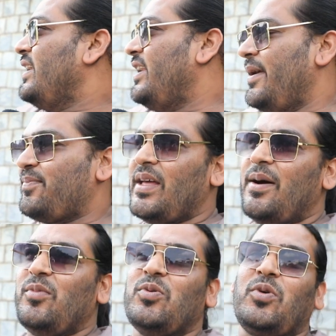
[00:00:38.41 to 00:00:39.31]

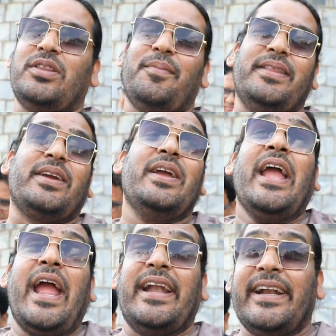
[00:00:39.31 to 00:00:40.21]
లేపుతాము కొంతమందికి
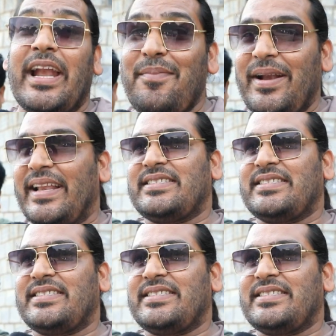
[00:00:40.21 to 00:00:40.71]
ఎంటర్టైన్మెంట్